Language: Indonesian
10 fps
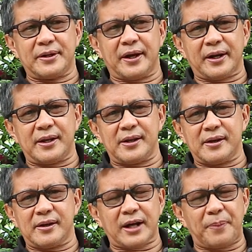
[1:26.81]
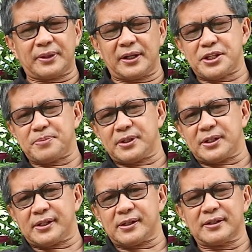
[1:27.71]
dari
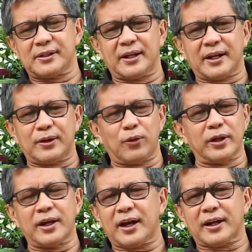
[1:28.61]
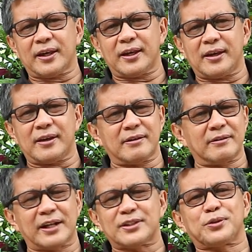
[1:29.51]
kapitalisme, dari oligarki,
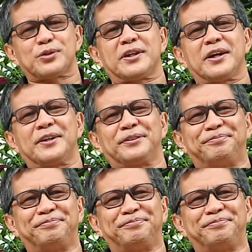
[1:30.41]
dan seterusnya.